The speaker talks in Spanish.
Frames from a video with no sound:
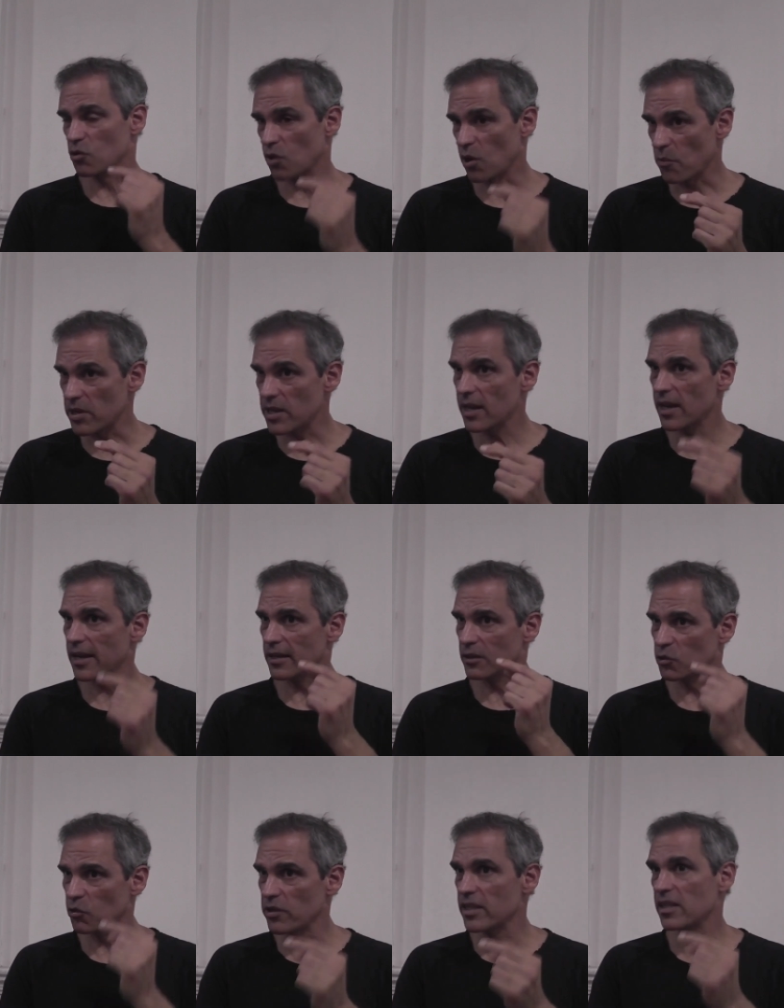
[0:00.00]
todavía
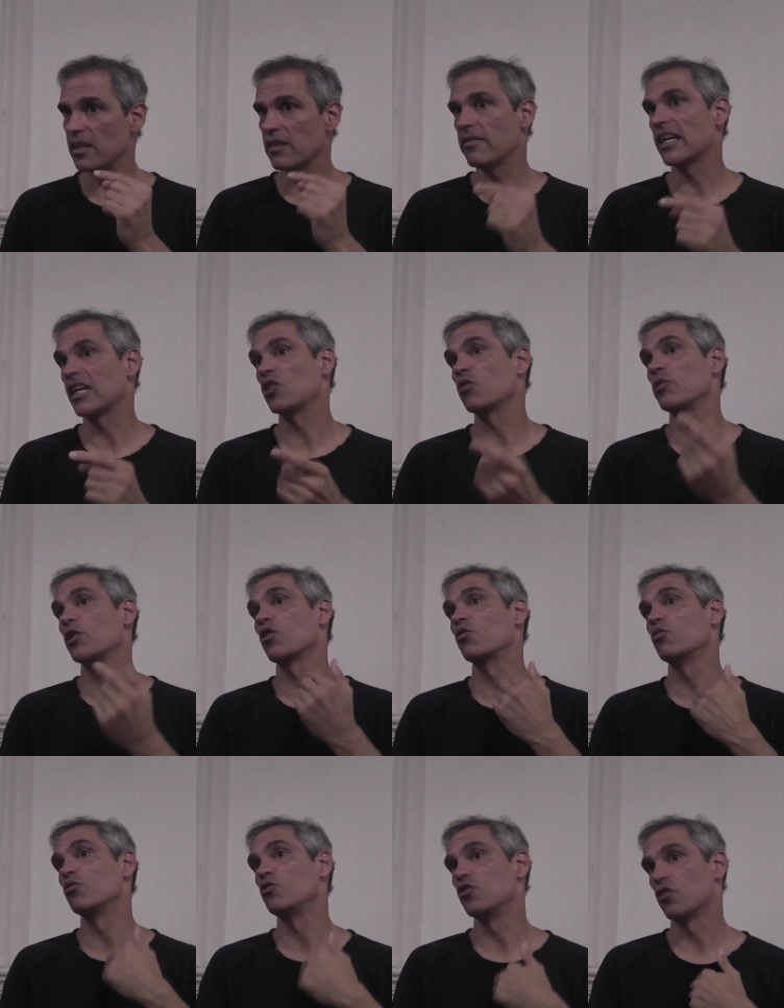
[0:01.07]
estoy identificándome con
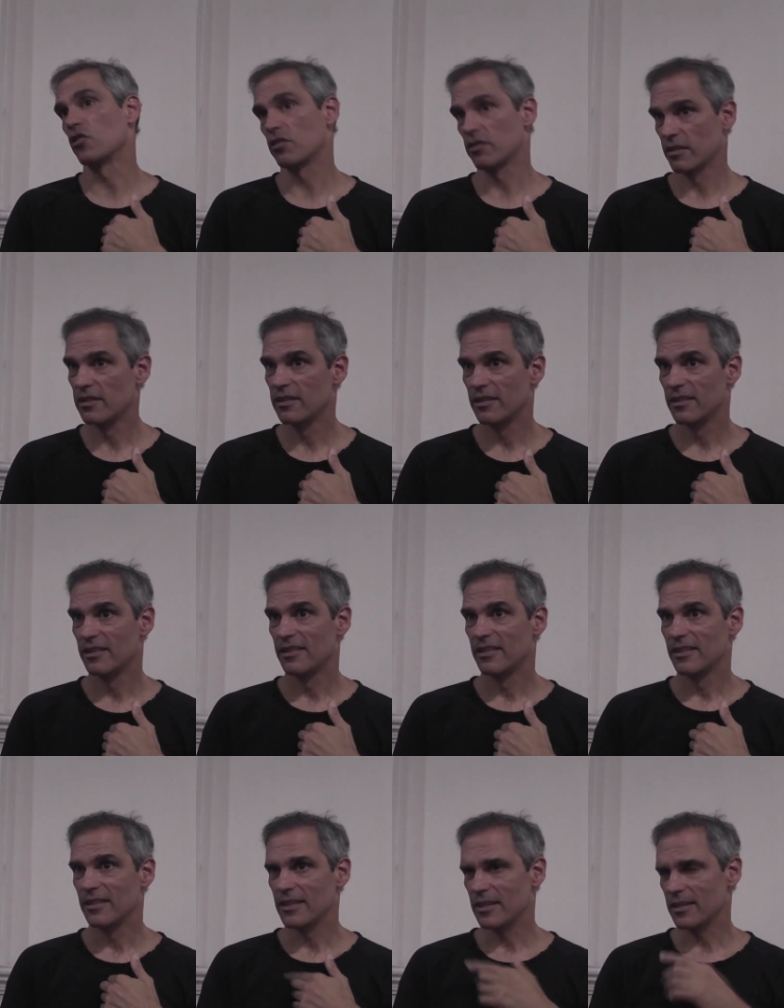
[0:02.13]
un yo.
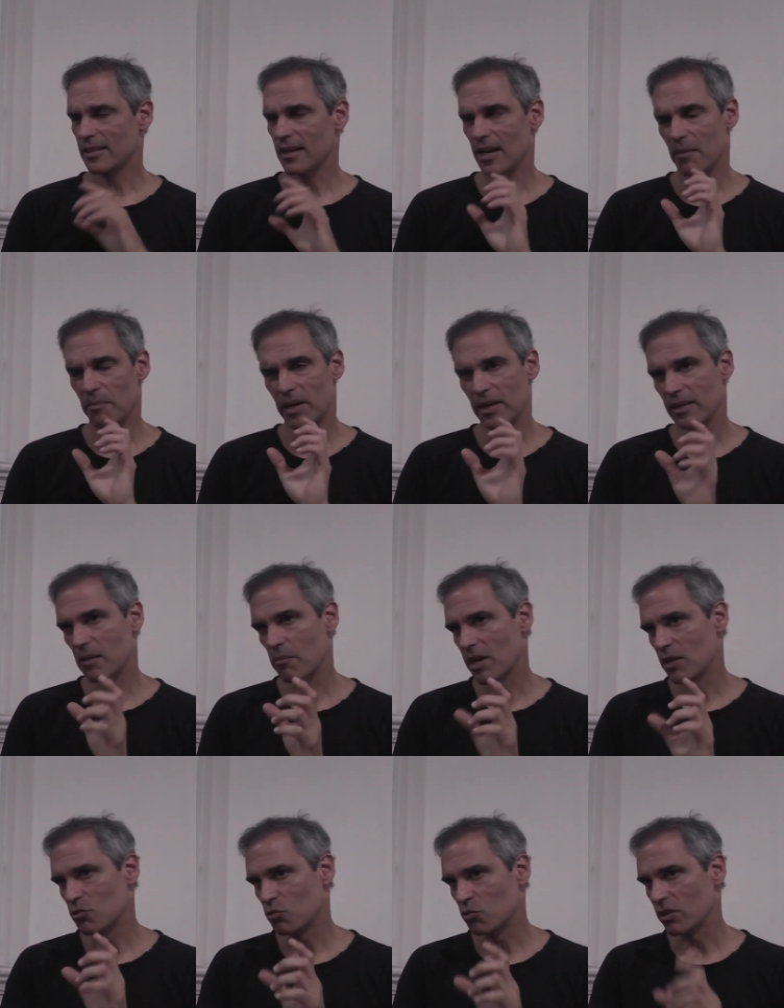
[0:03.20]
Y esa es la parte
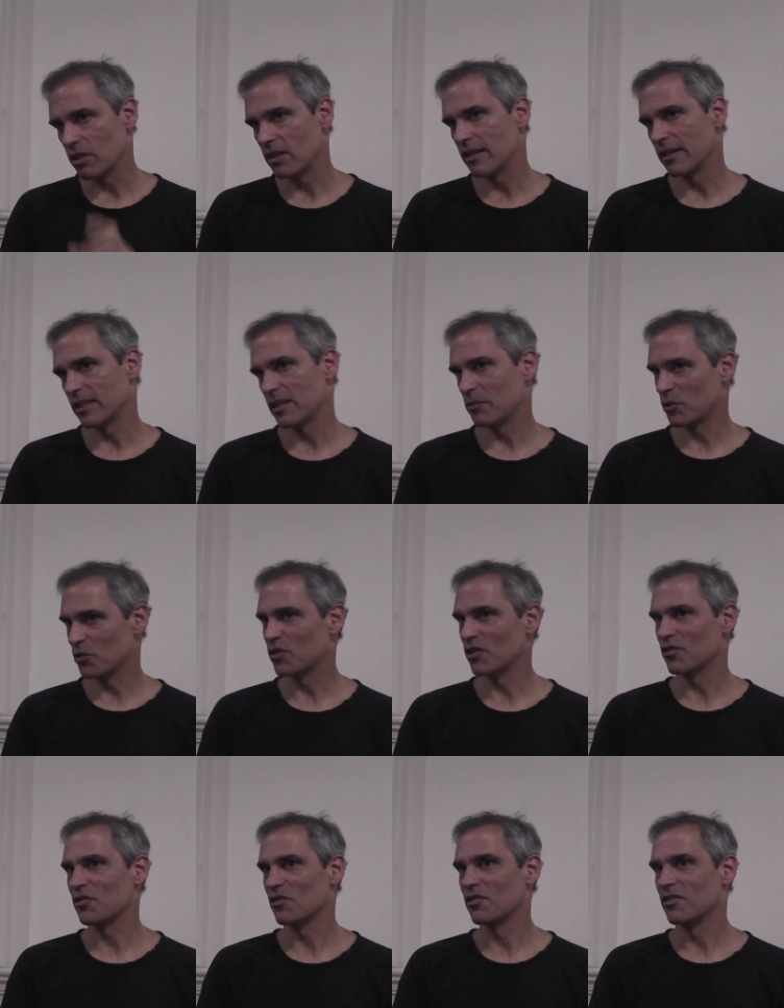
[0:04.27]
más sutil de este
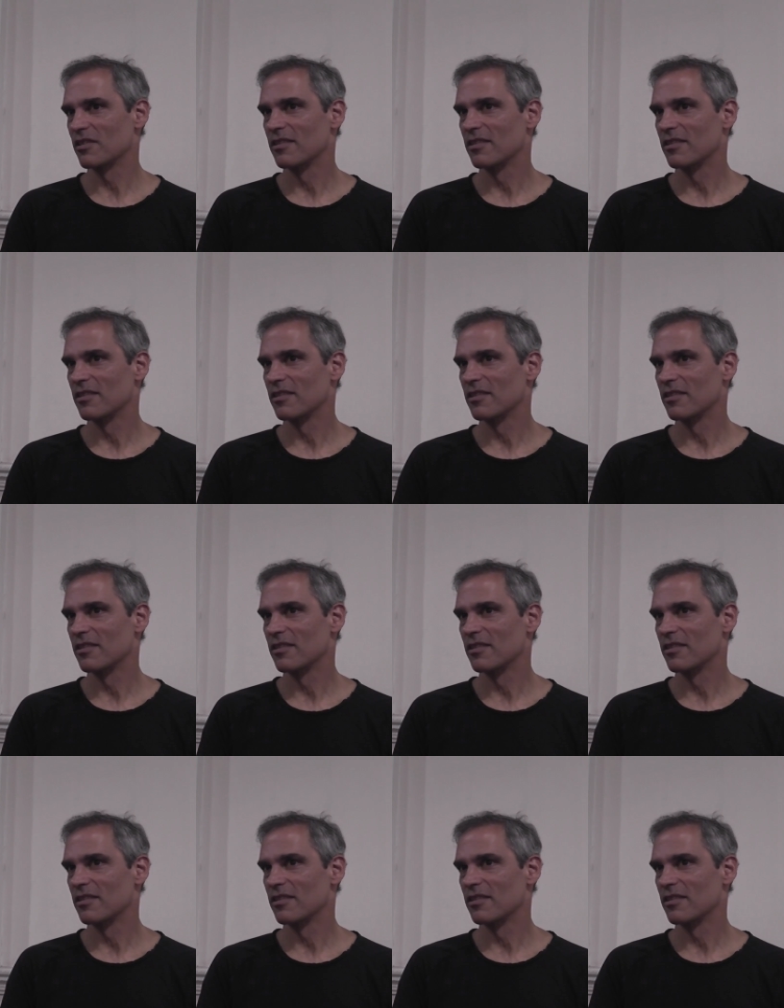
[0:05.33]
proceso.